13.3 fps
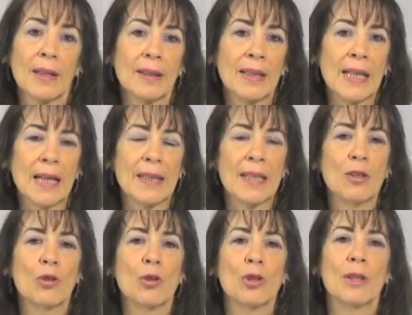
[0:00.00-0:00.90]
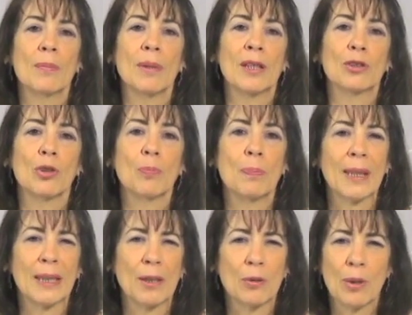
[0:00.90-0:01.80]
De Nadine Gordimer son
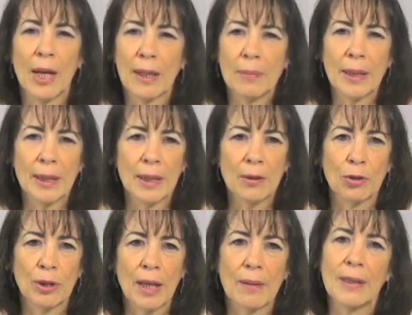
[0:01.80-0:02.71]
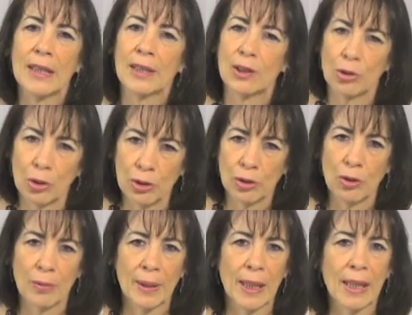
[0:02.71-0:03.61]
particularmente notables dos
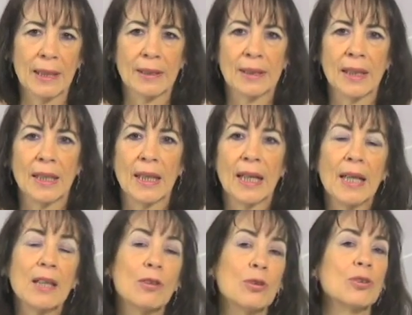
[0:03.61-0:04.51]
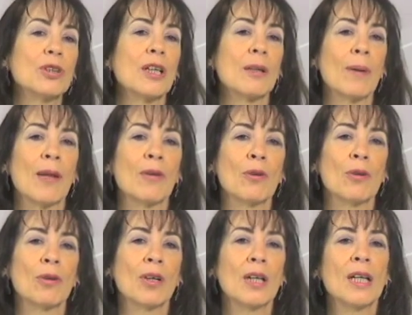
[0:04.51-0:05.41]
novelas, el
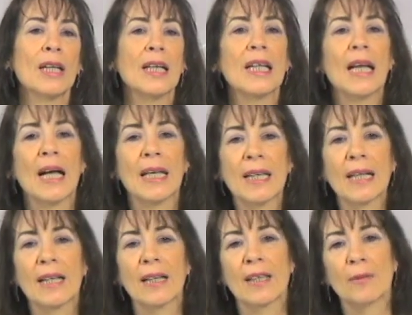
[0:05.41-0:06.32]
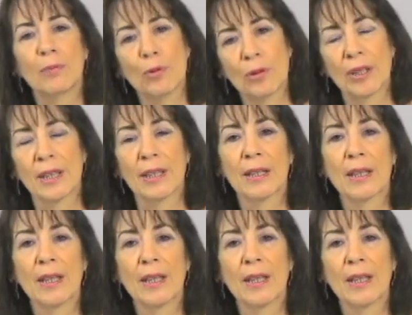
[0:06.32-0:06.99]
Conservador y la hija de Burger.